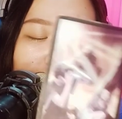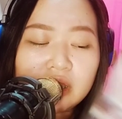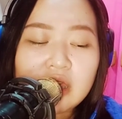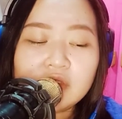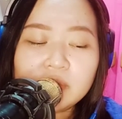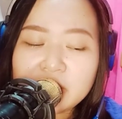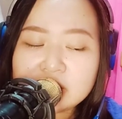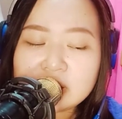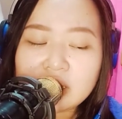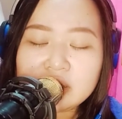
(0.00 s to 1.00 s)
nag expect
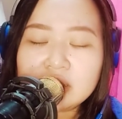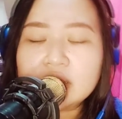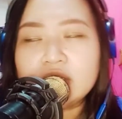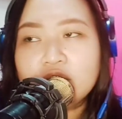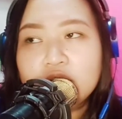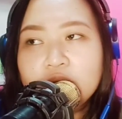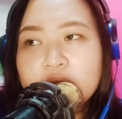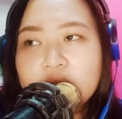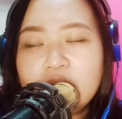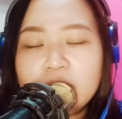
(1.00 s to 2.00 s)
sa kanya na ganito yung
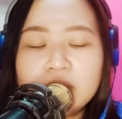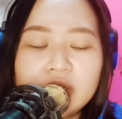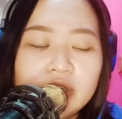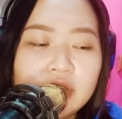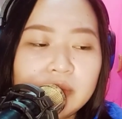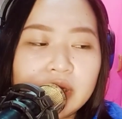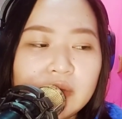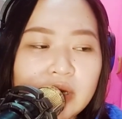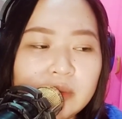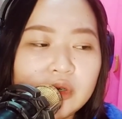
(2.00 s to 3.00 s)
magawa mo, ganito yung
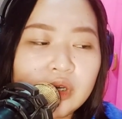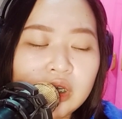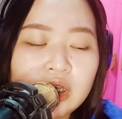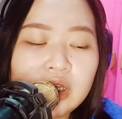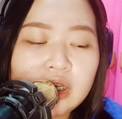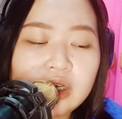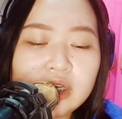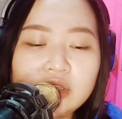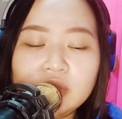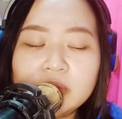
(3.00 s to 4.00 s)
magawa mo,
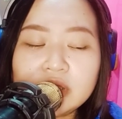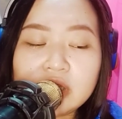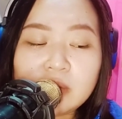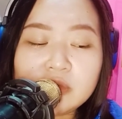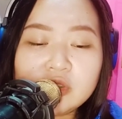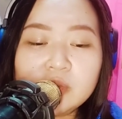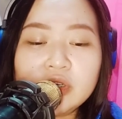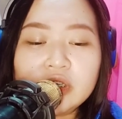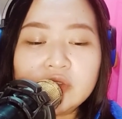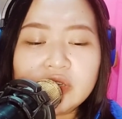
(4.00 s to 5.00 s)
ganito yung matatapos mo,
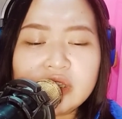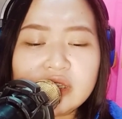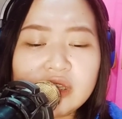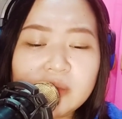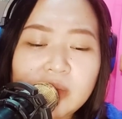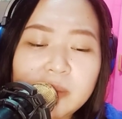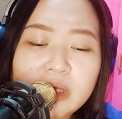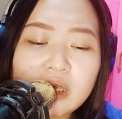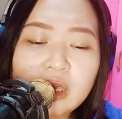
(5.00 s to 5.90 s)
ganito, ganyan. And maybe